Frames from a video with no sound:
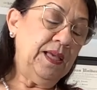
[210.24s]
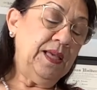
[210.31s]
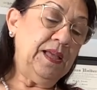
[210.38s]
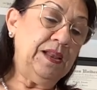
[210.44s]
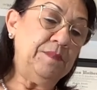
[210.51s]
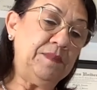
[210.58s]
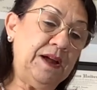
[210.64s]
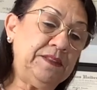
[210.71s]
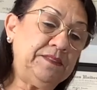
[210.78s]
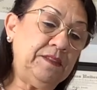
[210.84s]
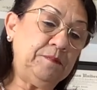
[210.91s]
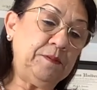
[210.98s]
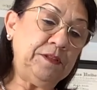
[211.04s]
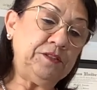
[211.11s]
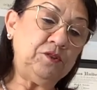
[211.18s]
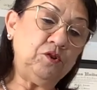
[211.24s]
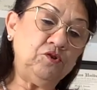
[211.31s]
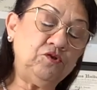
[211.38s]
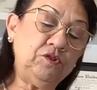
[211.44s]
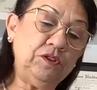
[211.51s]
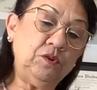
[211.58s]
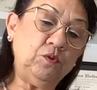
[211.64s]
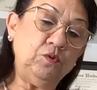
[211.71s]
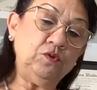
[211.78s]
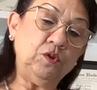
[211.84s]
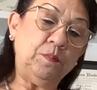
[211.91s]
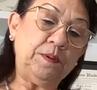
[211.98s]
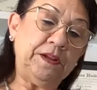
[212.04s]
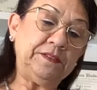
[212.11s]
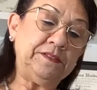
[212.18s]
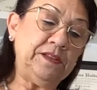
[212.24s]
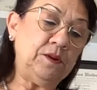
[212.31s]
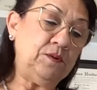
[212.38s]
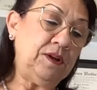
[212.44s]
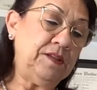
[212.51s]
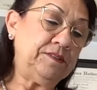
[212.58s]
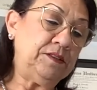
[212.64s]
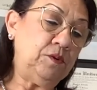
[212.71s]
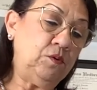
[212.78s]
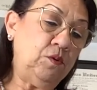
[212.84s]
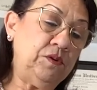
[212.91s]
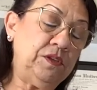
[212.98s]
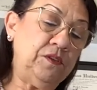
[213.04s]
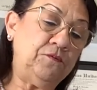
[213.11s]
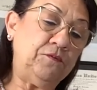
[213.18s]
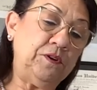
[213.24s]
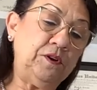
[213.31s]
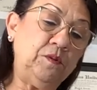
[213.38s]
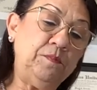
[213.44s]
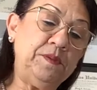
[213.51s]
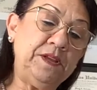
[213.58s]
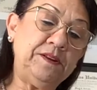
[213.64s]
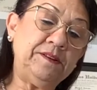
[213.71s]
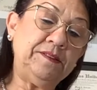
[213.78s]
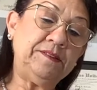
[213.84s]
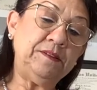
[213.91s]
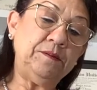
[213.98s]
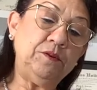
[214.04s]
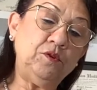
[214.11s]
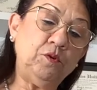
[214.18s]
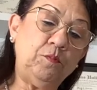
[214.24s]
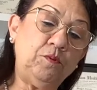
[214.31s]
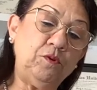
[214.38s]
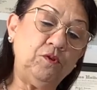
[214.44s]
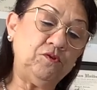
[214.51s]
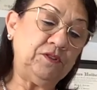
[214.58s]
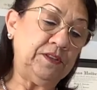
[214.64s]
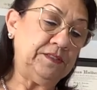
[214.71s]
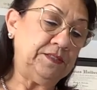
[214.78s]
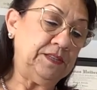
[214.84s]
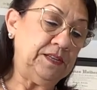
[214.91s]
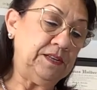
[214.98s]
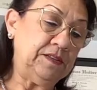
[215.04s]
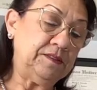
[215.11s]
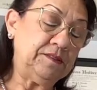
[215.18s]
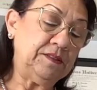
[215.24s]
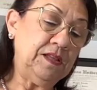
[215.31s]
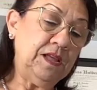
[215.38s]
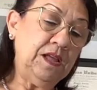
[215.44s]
El martes 28 de junio partieron a Sidón y fueron bien recibidos por los gentiles.